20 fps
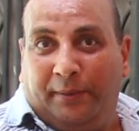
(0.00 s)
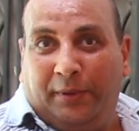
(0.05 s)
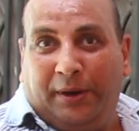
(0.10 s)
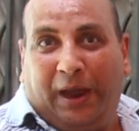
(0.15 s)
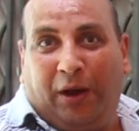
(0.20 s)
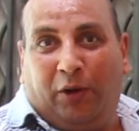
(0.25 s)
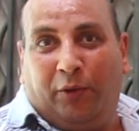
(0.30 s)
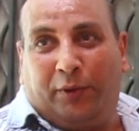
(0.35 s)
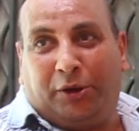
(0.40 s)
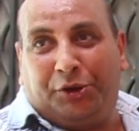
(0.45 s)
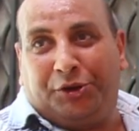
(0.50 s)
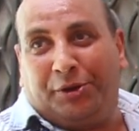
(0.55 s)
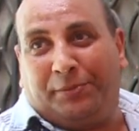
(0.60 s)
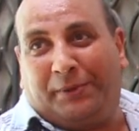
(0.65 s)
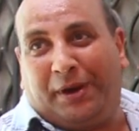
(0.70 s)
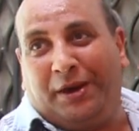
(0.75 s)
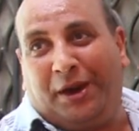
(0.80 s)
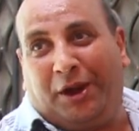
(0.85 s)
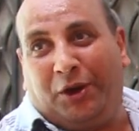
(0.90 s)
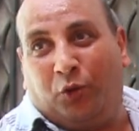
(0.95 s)
بنحاول بقدر
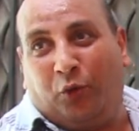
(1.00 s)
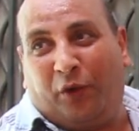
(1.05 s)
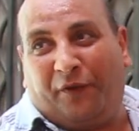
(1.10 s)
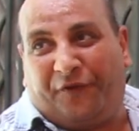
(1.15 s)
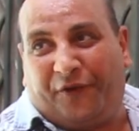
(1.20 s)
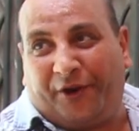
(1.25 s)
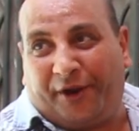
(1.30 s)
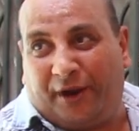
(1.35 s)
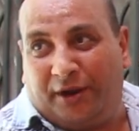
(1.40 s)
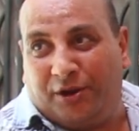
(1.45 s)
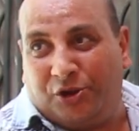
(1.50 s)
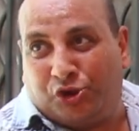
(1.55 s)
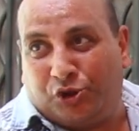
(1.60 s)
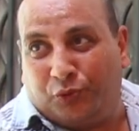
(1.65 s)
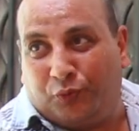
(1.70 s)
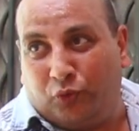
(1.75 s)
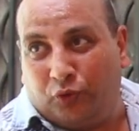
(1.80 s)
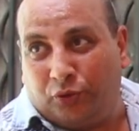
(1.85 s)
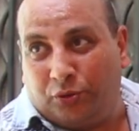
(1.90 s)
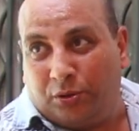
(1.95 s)
الامكان احنا نوفرها
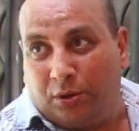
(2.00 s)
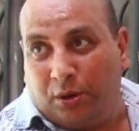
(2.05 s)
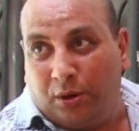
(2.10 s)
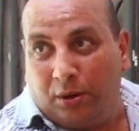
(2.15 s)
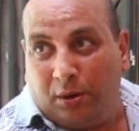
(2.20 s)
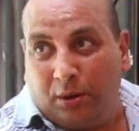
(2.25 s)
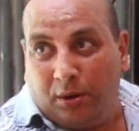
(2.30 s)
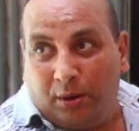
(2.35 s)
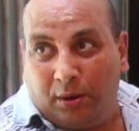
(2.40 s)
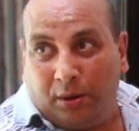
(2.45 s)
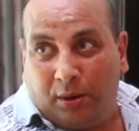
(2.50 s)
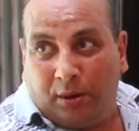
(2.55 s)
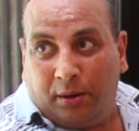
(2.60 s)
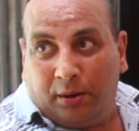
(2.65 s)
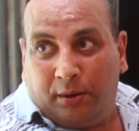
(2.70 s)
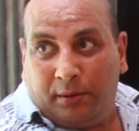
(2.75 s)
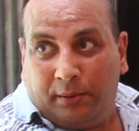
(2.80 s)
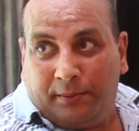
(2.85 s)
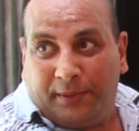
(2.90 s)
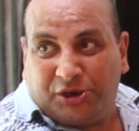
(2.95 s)
للزبون
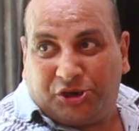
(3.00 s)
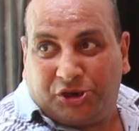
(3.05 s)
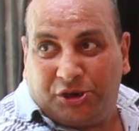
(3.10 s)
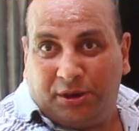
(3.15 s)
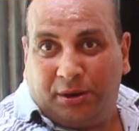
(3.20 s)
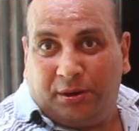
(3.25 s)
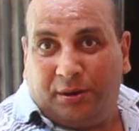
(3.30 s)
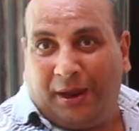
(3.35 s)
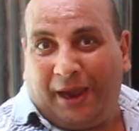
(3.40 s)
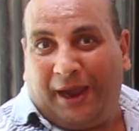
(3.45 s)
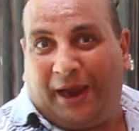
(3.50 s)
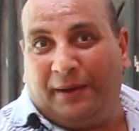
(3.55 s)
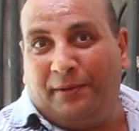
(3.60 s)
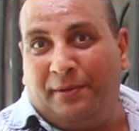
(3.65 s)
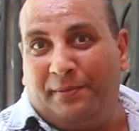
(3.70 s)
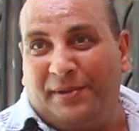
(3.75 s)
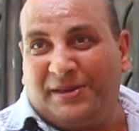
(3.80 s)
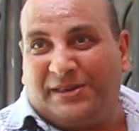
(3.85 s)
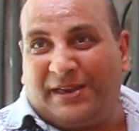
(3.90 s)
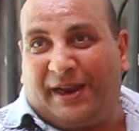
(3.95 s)
ماشي حاجه
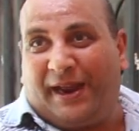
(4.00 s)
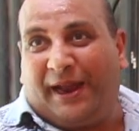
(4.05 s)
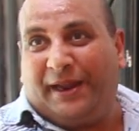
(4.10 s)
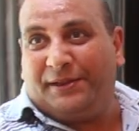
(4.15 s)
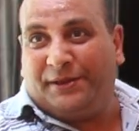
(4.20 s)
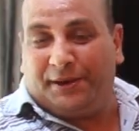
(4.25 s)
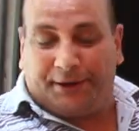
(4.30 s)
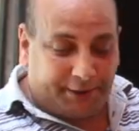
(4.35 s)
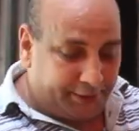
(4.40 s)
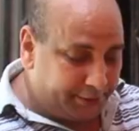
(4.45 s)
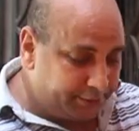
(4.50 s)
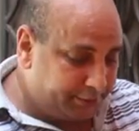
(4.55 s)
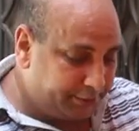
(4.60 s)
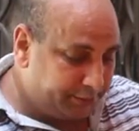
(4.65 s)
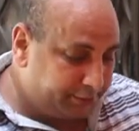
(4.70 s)
من المزارع عندنا